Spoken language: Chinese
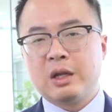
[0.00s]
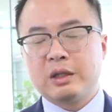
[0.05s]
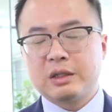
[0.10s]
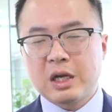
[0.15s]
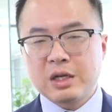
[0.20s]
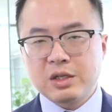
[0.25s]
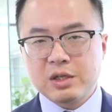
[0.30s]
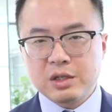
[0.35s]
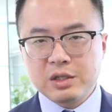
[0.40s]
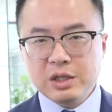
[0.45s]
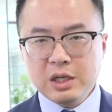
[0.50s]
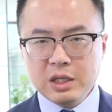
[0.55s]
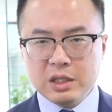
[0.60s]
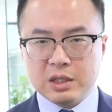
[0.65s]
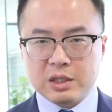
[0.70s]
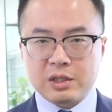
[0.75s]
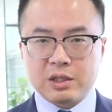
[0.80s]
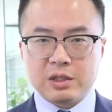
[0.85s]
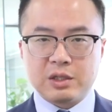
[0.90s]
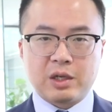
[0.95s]
但是这
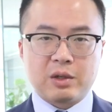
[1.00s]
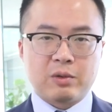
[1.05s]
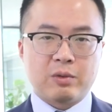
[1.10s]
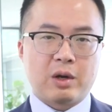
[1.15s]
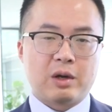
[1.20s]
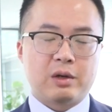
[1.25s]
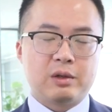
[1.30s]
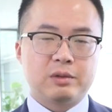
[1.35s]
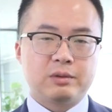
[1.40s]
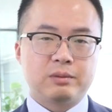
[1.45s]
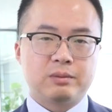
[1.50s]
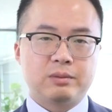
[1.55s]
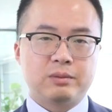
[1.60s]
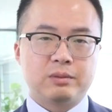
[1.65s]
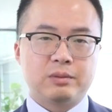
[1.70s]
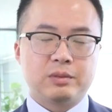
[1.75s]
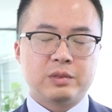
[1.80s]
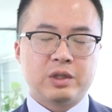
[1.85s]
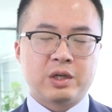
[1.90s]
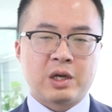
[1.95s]
一次情况
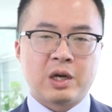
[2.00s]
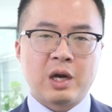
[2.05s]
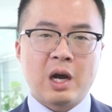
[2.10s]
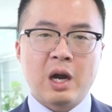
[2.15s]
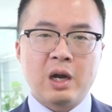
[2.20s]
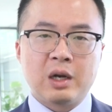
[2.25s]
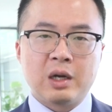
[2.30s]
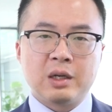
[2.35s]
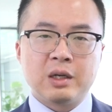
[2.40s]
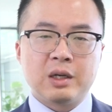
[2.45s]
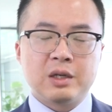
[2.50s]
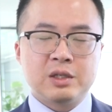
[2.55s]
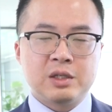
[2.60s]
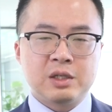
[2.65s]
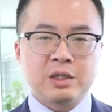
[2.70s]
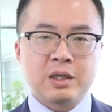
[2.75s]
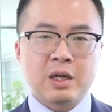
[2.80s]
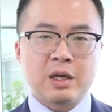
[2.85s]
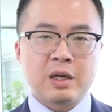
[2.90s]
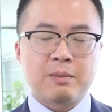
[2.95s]
和二零零
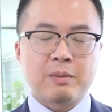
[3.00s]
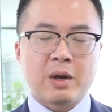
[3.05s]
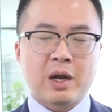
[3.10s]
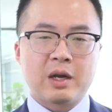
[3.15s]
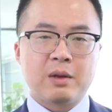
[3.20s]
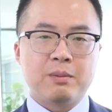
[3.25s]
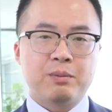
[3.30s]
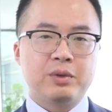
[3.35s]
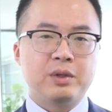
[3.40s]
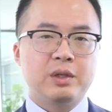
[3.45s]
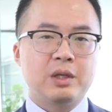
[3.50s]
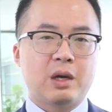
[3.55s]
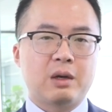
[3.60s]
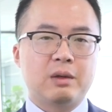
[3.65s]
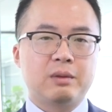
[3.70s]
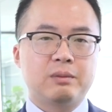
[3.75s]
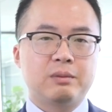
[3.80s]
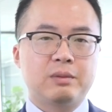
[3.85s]
七年、零八年不一样，